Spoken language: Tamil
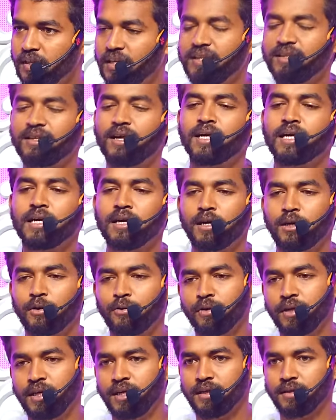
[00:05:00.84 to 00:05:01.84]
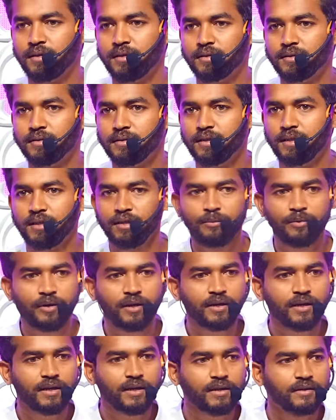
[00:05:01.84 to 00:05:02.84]
இதுதாங்க கருணை இதுக்கு
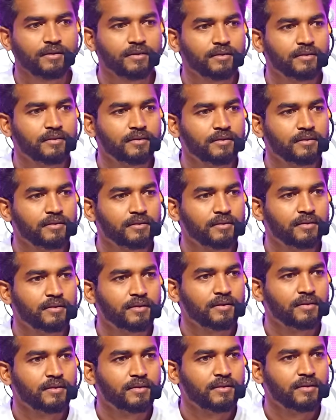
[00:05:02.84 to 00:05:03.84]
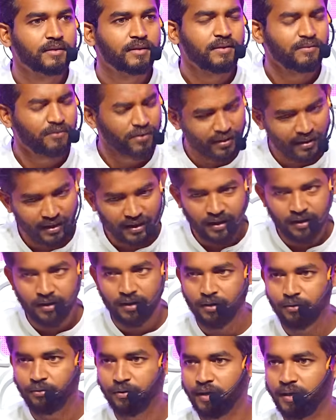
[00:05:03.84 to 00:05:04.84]
பேர் என்ன இவ்வளோதாங்க
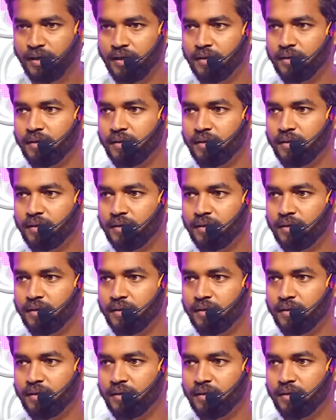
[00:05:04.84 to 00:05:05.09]
கருணை